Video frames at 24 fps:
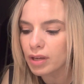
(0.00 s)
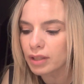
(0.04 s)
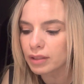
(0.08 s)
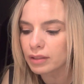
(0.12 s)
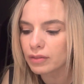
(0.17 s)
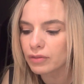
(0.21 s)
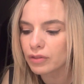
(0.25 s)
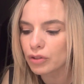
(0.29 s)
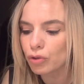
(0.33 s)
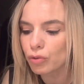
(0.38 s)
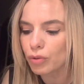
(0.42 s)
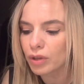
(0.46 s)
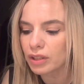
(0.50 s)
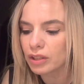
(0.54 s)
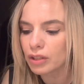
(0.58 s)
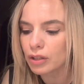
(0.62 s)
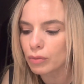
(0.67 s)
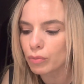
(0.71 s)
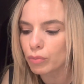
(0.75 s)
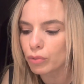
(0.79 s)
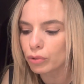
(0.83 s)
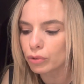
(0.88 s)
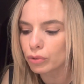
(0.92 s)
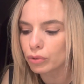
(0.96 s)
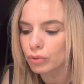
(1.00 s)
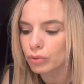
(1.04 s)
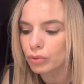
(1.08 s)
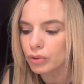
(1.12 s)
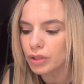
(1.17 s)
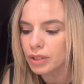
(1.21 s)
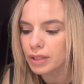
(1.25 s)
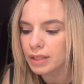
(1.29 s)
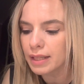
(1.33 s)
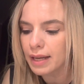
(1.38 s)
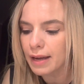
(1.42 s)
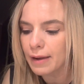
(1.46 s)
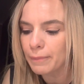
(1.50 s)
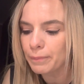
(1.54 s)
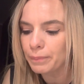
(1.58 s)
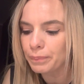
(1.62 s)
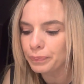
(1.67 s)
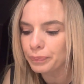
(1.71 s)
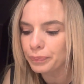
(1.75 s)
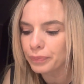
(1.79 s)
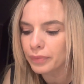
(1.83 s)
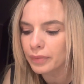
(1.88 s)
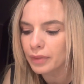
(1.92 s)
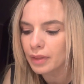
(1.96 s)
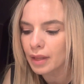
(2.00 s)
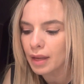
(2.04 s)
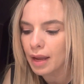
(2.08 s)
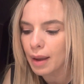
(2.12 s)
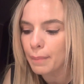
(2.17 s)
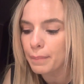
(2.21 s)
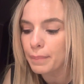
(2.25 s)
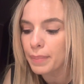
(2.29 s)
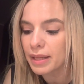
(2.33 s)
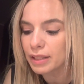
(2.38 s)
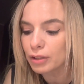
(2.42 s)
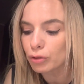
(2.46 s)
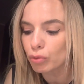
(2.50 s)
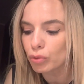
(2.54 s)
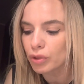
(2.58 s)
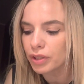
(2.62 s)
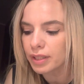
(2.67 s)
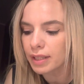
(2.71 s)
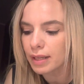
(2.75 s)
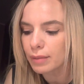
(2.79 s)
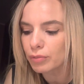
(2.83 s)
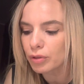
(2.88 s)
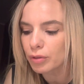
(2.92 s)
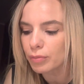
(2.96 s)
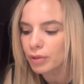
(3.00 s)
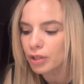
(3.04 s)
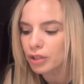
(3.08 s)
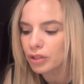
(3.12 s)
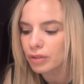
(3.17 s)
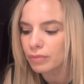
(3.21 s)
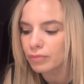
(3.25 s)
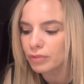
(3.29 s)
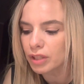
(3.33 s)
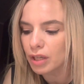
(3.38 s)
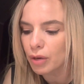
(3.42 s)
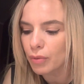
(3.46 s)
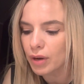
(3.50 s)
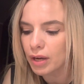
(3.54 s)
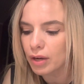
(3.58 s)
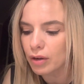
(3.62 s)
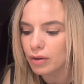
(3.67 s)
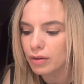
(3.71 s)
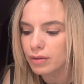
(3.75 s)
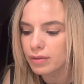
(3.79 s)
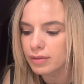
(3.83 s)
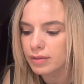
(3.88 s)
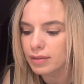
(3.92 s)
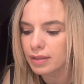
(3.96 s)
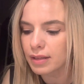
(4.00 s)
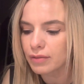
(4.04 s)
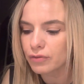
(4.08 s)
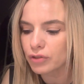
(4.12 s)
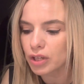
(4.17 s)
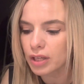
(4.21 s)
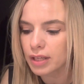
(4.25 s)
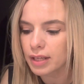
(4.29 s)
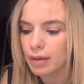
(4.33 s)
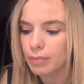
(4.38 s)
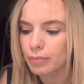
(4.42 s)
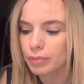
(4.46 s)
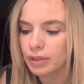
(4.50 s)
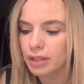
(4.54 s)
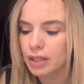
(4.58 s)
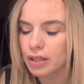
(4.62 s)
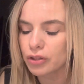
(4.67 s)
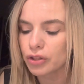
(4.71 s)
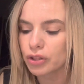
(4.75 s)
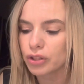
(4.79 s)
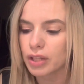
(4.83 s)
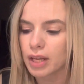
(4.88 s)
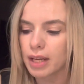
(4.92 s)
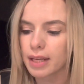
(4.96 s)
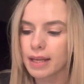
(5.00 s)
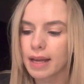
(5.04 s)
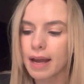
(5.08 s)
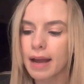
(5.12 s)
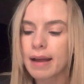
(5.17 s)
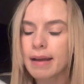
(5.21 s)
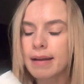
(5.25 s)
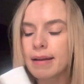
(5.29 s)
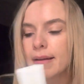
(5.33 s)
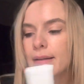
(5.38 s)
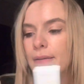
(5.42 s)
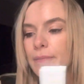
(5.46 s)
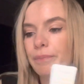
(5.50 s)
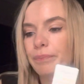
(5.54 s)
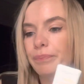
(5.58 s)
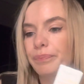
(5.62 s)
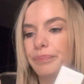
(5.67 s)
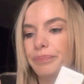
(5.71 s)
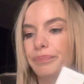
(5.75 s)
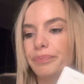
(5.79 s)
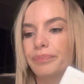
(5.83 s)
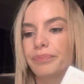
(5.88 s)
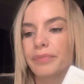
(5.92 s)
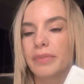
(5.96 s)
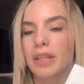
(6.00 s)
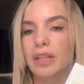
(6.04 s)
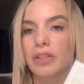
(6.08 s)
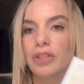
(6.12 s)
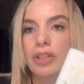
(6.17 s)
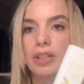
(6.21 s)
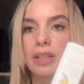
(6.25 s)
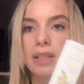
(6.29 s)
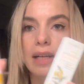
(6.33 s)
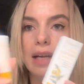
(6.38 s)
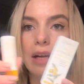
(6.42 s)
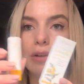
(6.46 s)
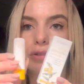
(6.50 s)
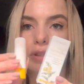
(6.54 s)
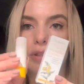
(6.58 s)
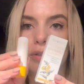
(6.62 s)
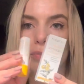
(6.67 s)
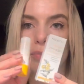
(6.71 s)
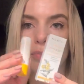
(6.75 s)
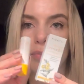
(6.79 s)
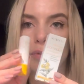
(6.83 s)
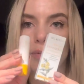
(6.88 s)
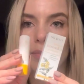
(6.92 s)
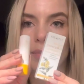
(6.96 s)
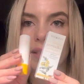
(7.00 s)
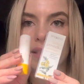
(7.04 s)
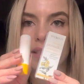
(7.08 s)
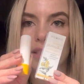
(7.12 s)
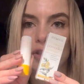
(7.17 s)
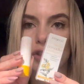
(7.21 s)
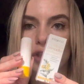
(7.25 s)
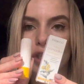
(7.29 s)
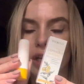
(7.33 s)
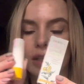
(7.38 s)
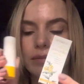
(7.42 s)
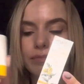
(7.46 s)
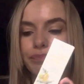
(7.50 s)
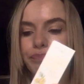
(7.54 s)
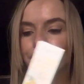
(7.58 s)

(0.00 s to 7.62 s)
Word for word: Aktywny składnik butulina betulina, przepraszam, działa kojąco na wszelkie podrażnienia. Mm, także taka oto pomadeczka.